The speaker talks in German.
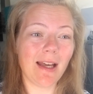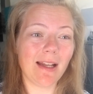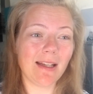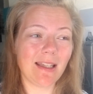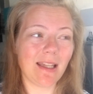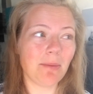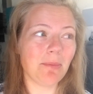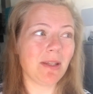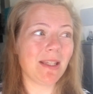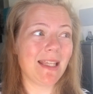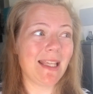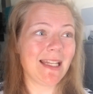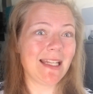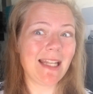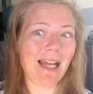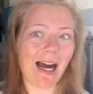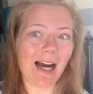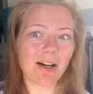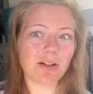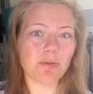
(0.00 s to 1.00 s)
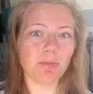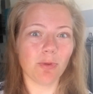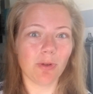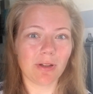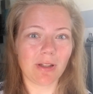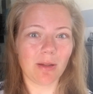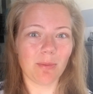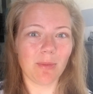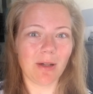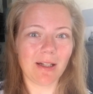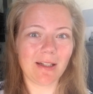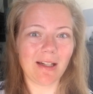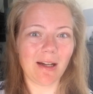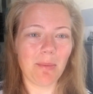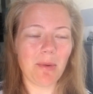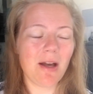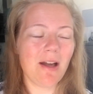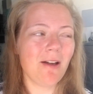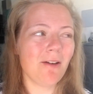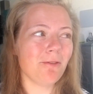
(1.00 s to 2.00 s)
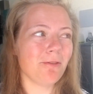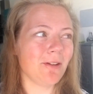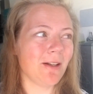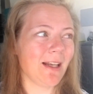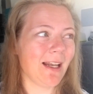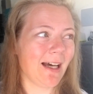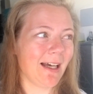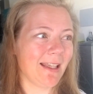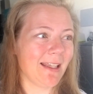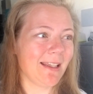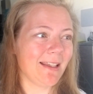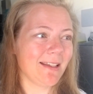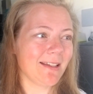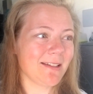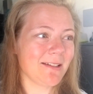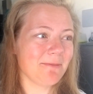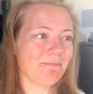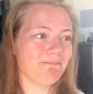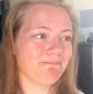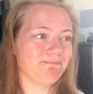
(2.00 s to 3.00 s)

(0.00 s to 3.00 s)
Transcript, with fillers: an dem ich jeden Tag Sport gemacht habe. Vielleicht